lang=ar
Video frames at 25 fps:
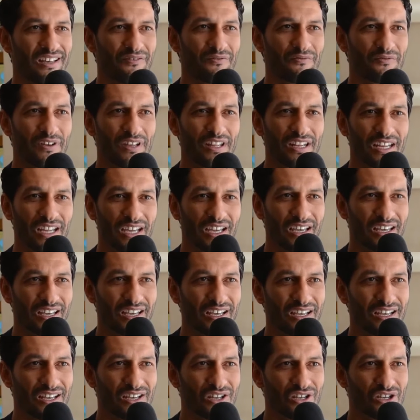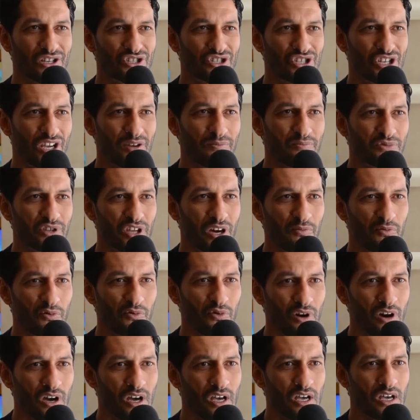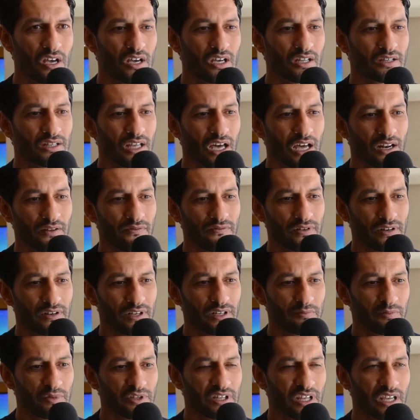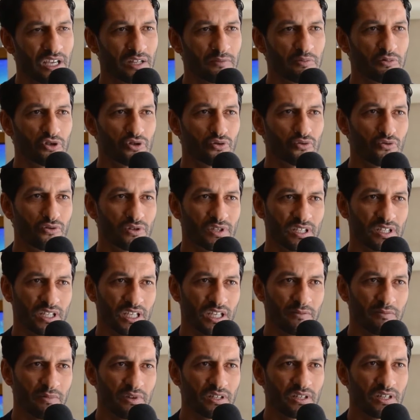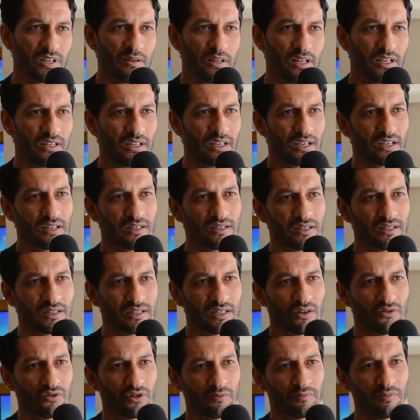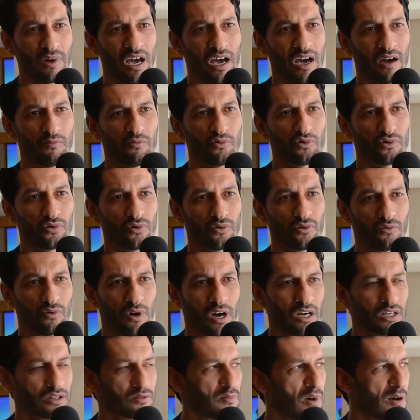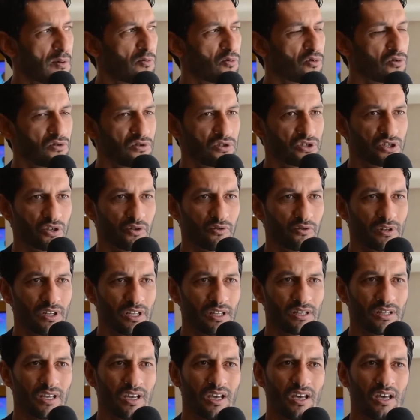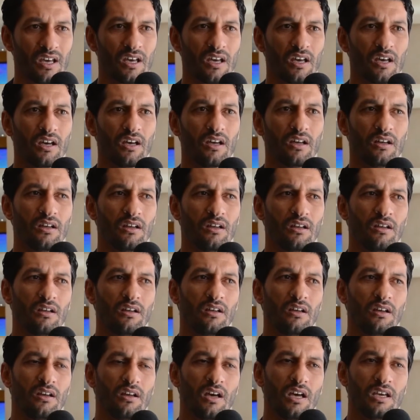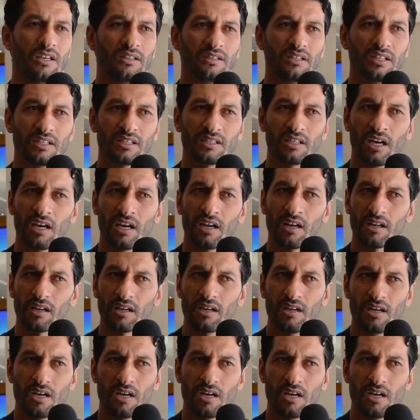فريق شاب طموح تعرف البدايات باش تكون صعيبه لكن نتصور مع مرور الوقت مع مرور الجولات آه، انتصار